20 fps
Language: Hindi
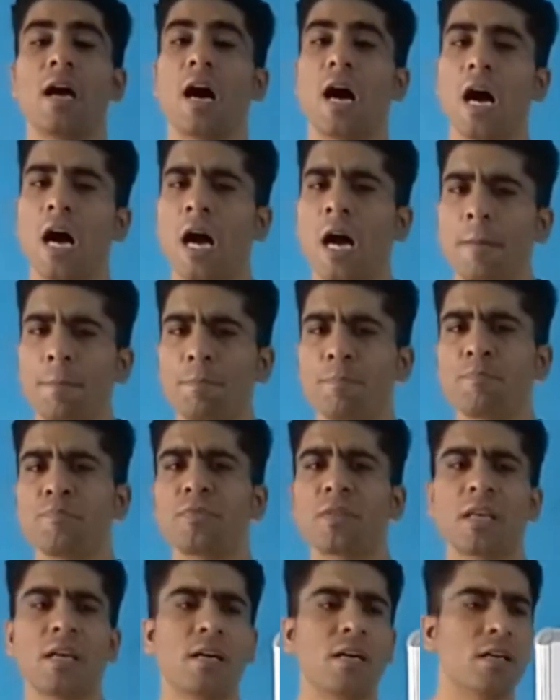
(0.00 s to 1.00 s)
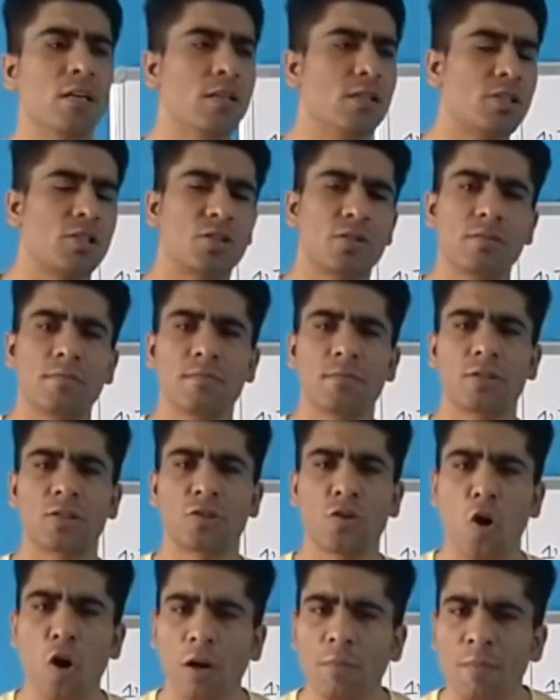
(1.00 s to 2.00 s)
आप
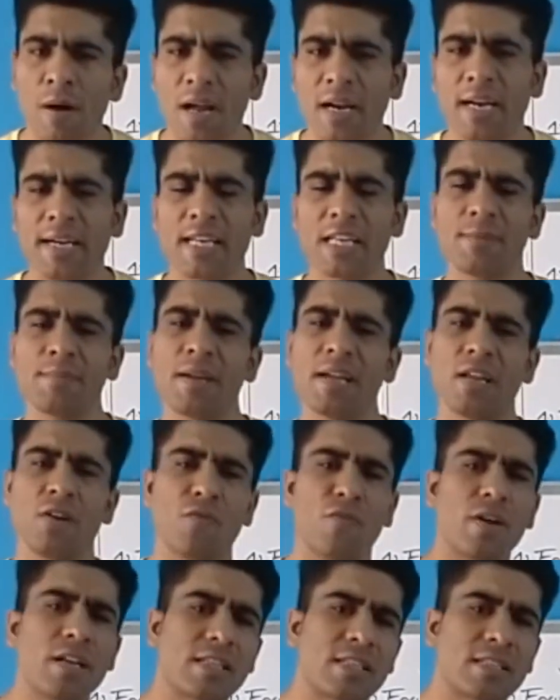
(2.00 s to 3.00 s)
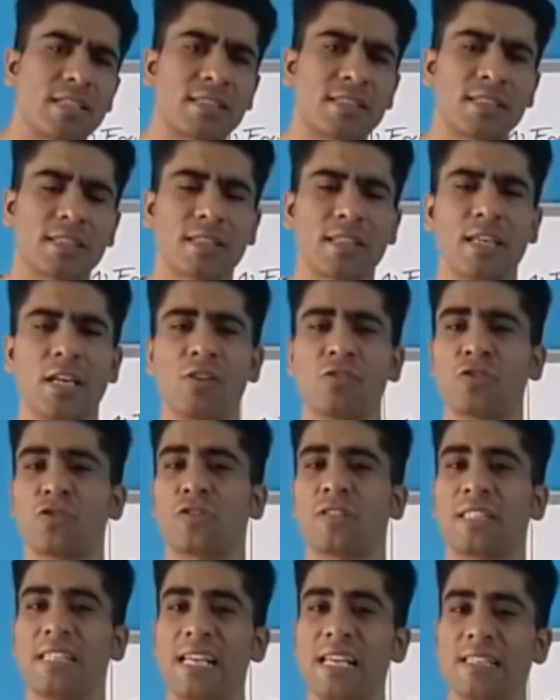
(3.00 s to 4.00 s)
स्टॉक मार्केटिंग में इन्वेस्ट कर सकते हैं उसको
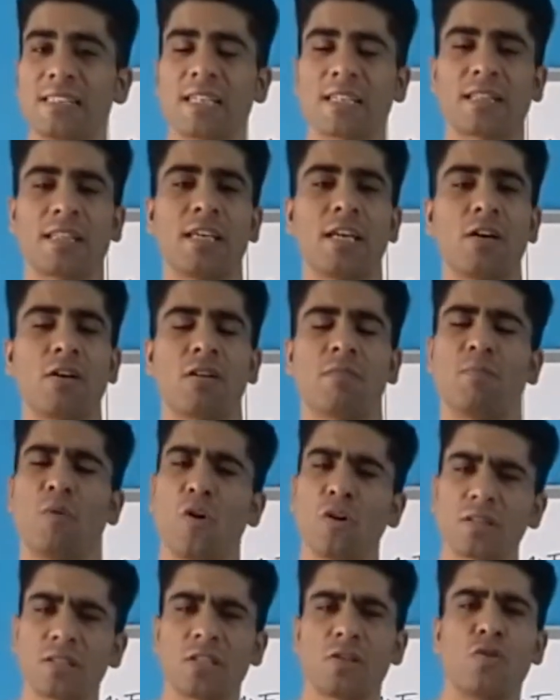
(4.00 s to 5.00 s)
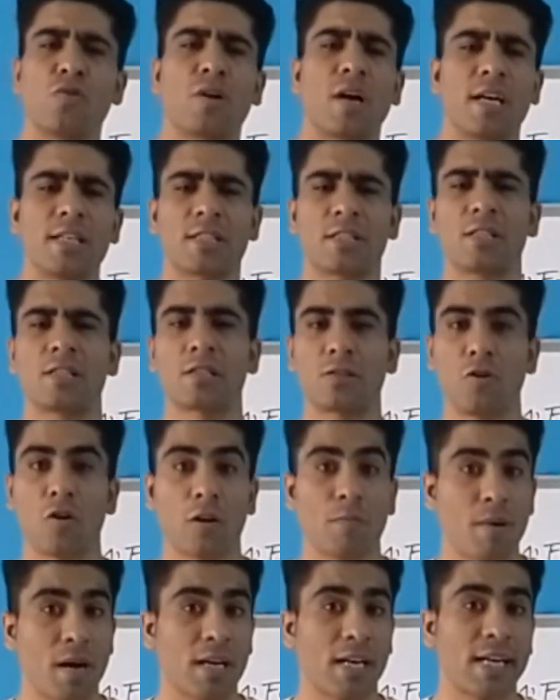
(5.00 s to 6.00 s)
सीख सकते हैं और बहुत से लोग आजकल स्टॉक
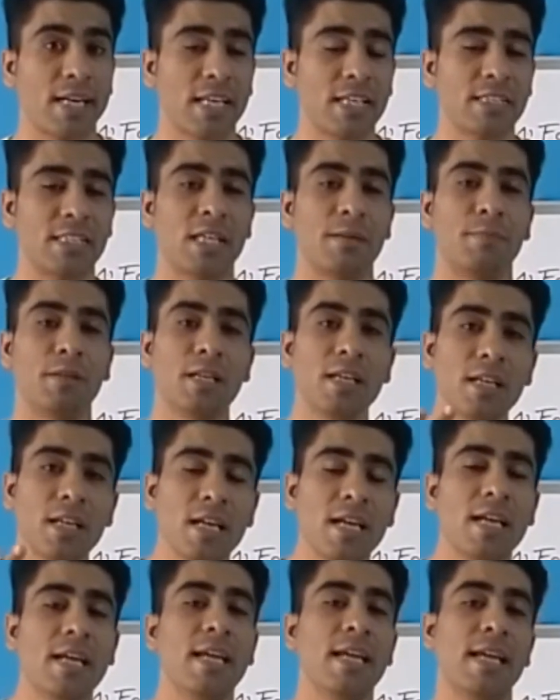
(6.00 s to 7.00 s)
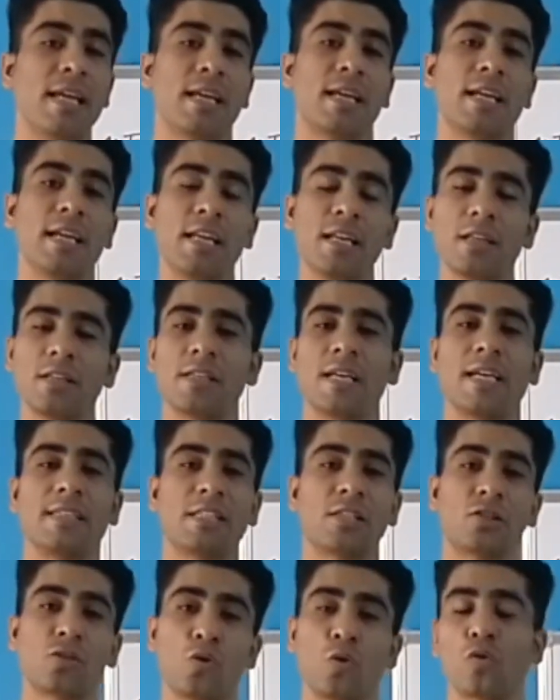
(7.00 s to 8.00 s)
मार्केटिंग से भी एक एज ए
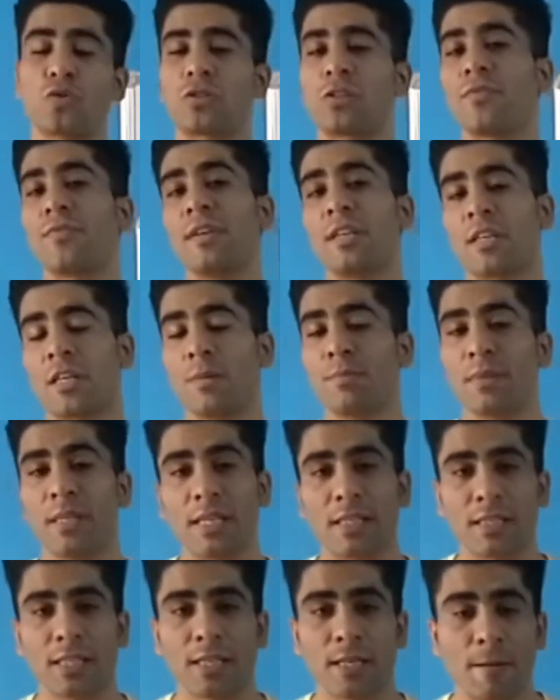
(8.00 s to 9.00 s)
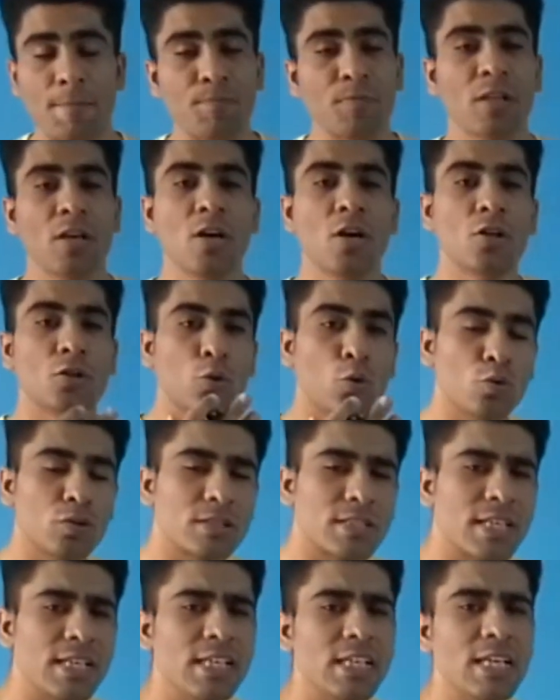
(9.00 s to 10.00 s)
सोर्स ऑफ इनकम देखते हैं तो
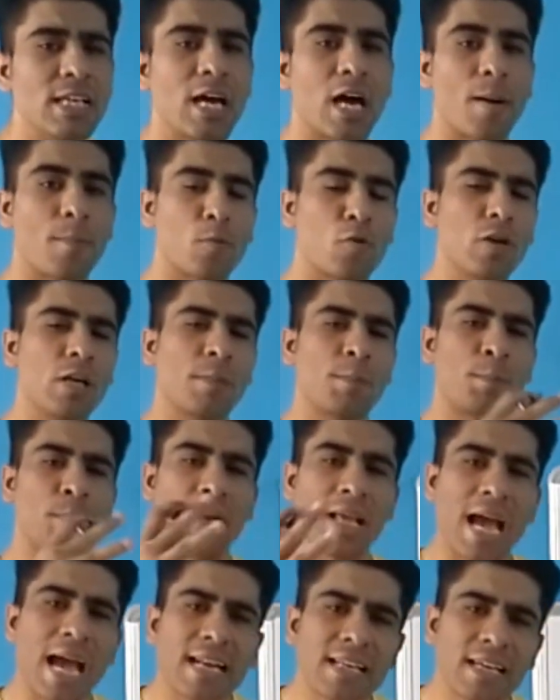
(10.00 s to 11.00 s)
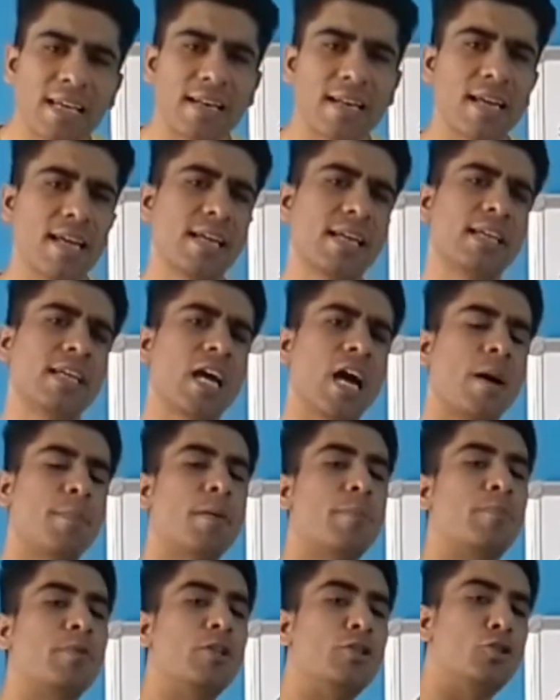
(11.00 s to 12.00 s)
उसके लिए आपको एक प्लान करना है कि आप
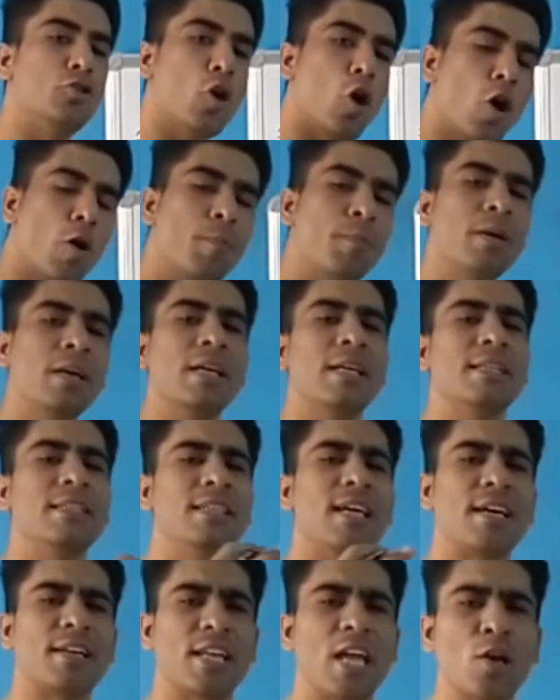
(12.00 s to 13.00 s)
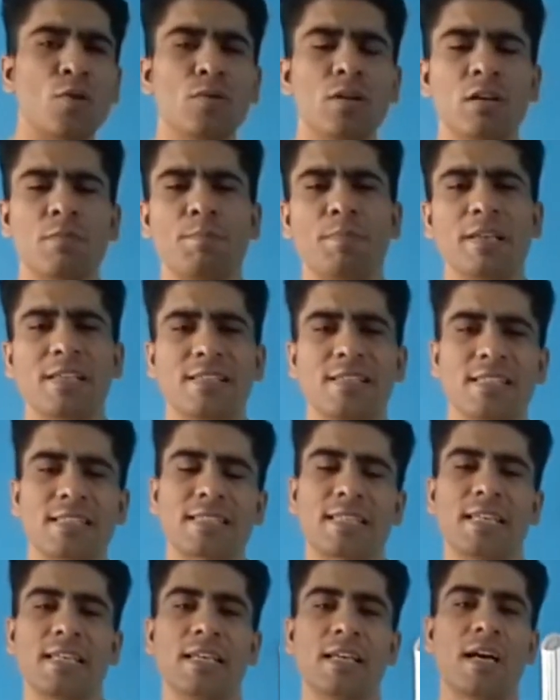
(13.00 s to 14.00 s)
अपनी जॉब या रेगुलर बिजनेस
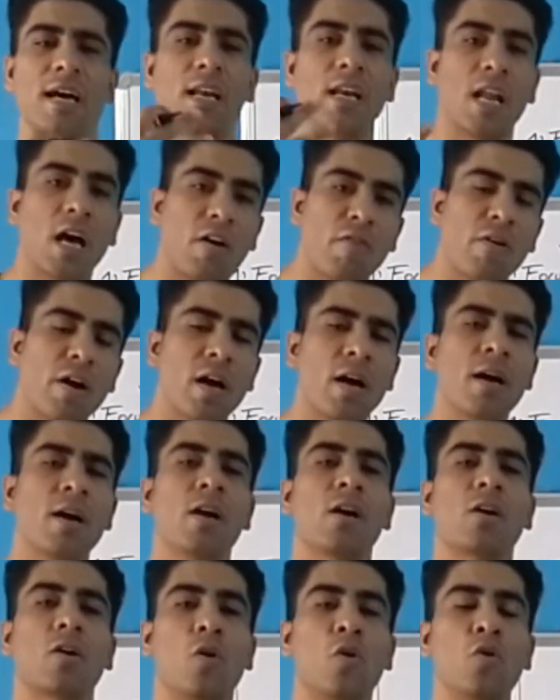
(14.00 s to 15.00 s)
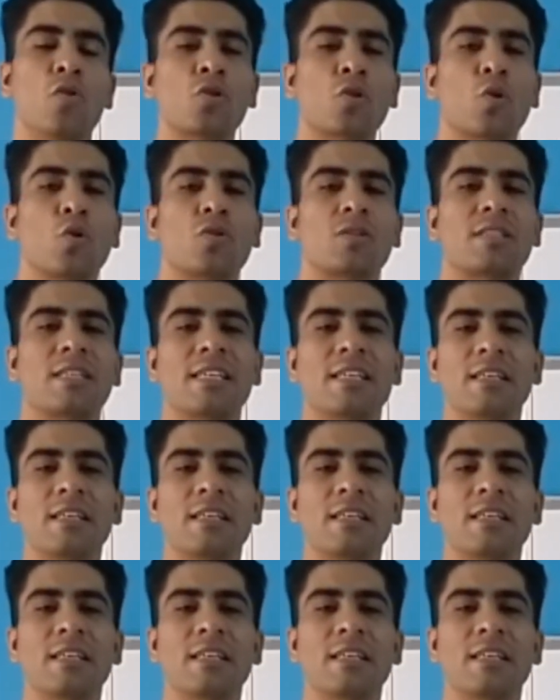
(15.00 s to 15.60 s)
के अलावा कौन कौन से